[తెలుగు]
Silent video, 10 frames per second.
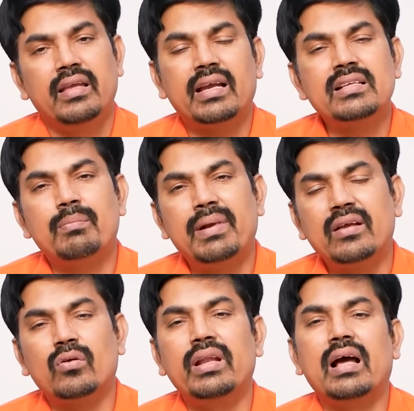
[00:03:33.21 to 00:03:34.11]
ఇంకా
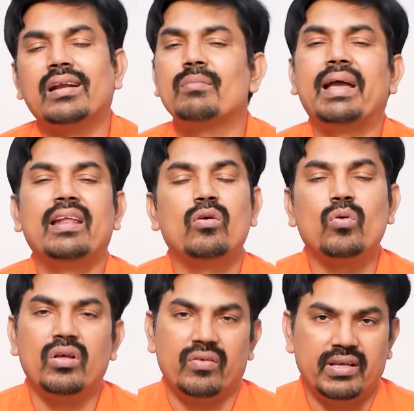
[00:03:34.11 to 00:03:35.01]
చెప్పాలంటే కొన్ని ఆల్ టైమ్ హైలు
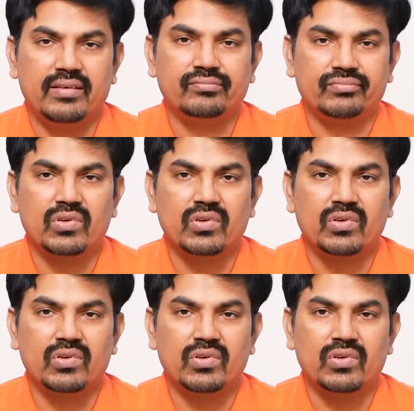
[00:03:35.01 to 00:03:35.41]
కూడా ఉన్నాయి